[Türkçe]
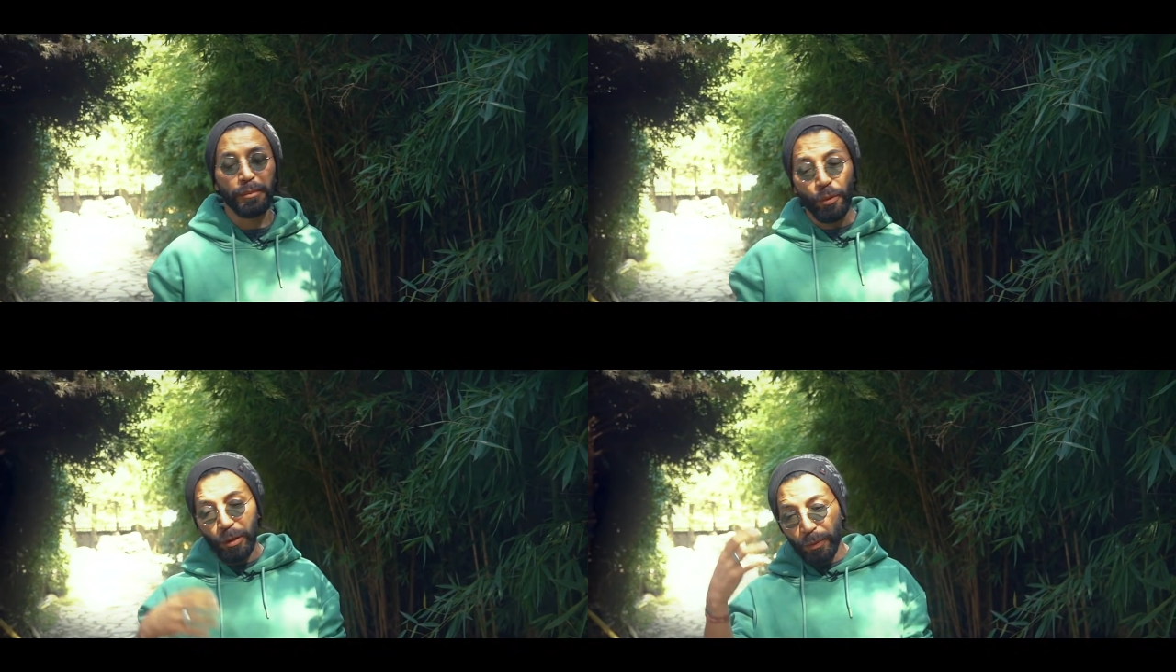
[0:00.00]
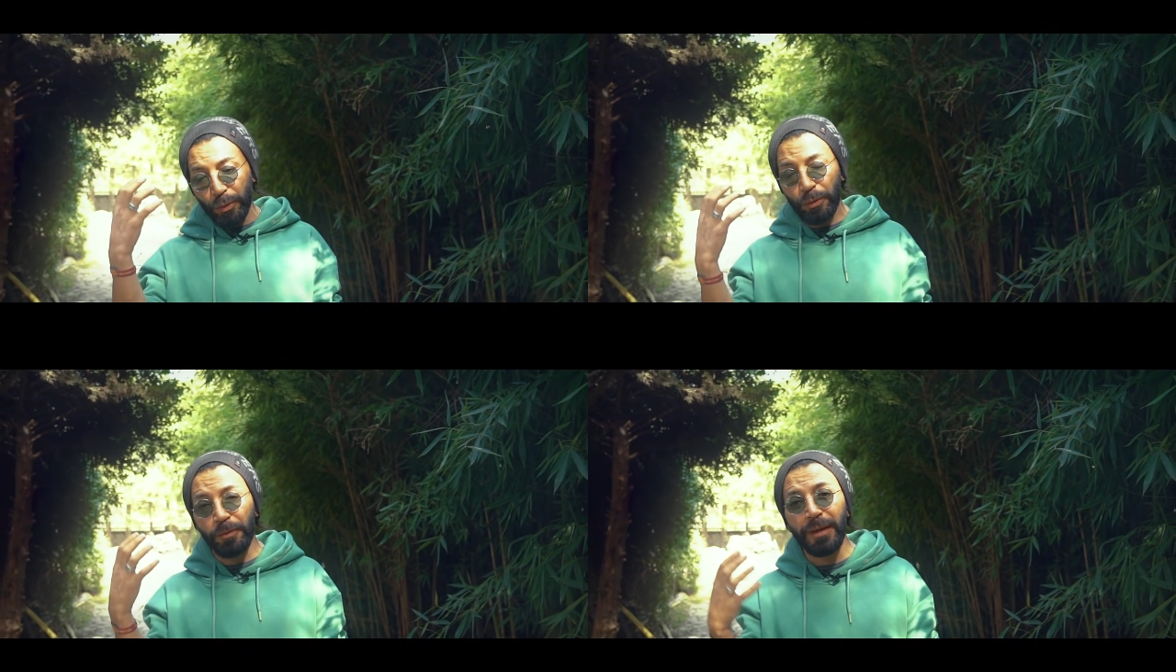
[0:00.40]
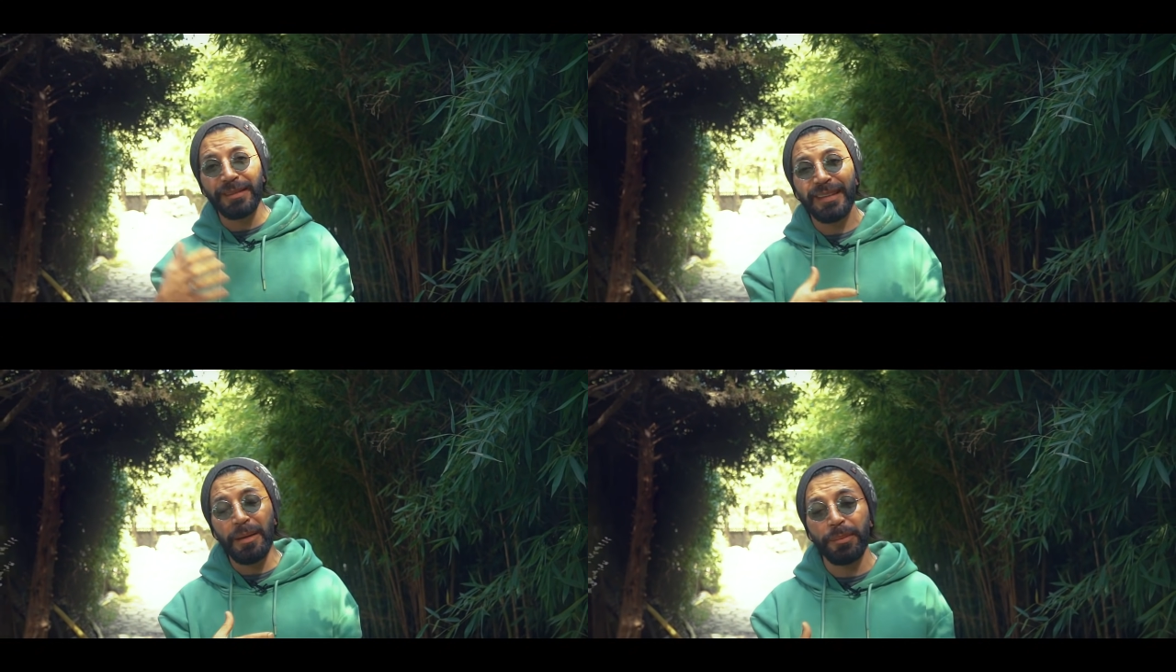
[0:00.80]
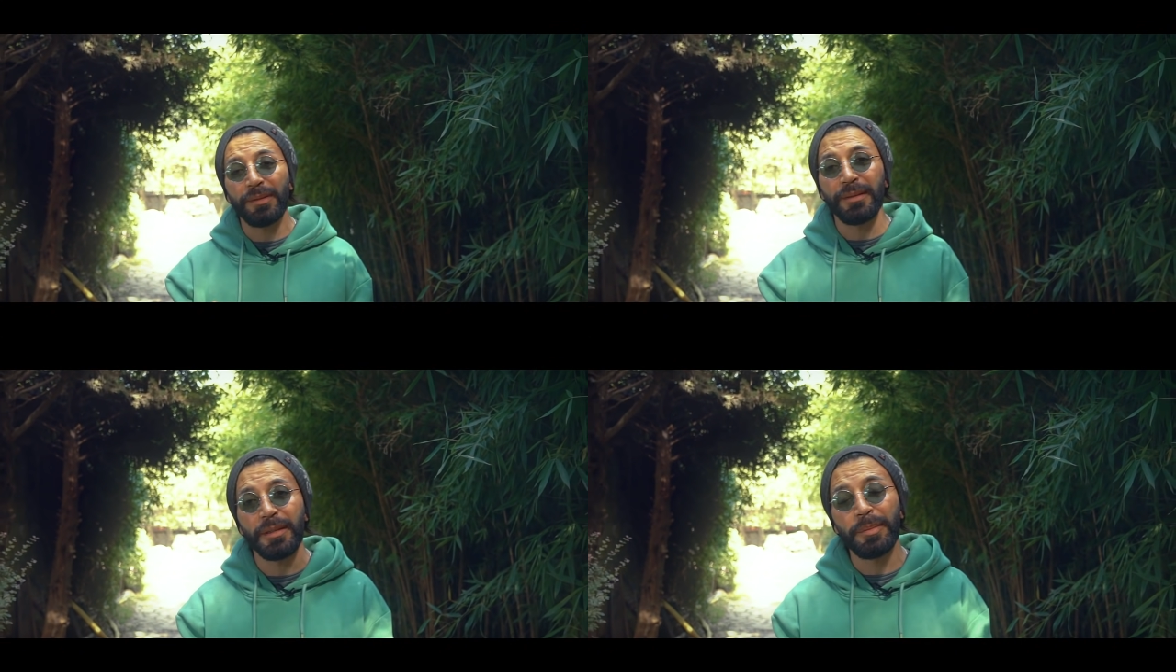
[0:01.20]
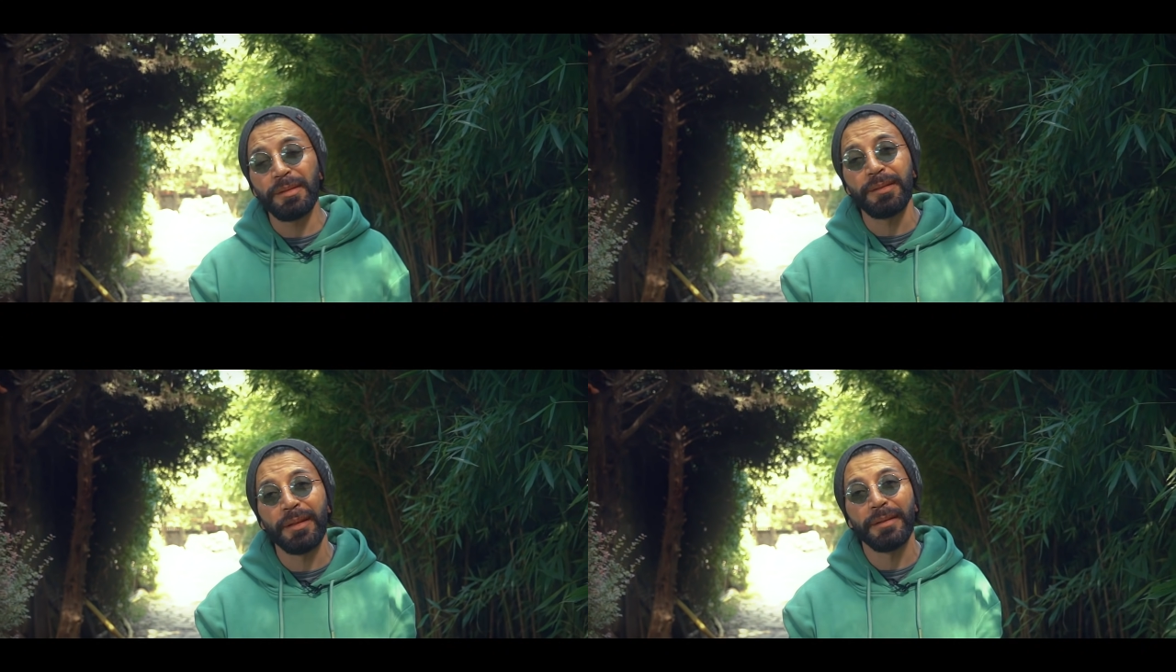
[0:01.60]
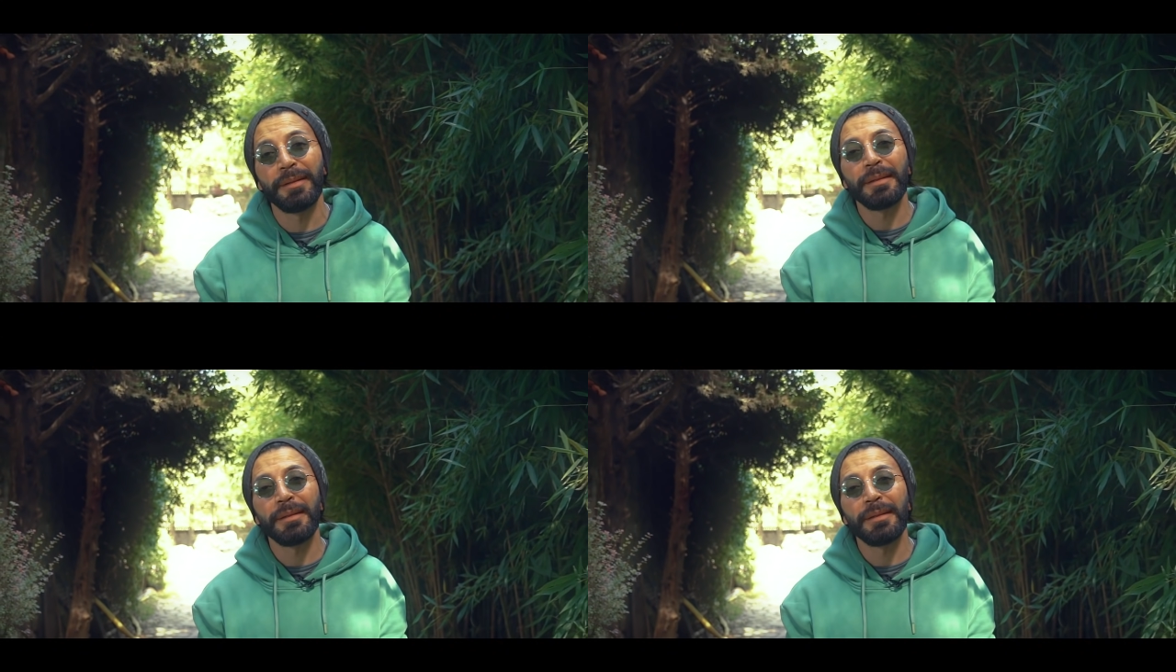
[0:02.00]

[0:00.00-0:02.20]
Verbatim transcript: böyle bir huyum var diyen misin? Kimsin sen?